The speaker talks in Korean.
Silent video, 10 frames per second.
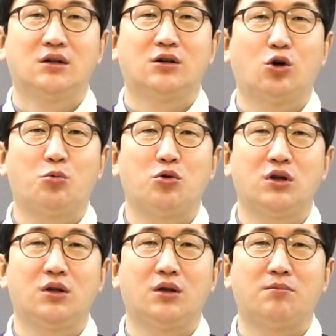그러고
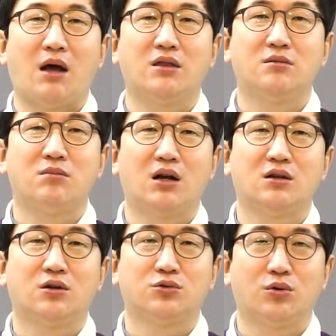보니 맞는
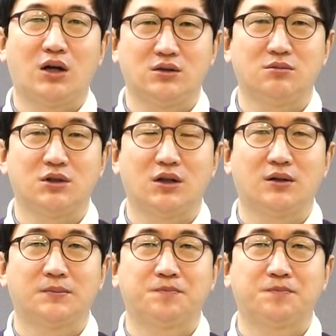말인 것도 같습니다.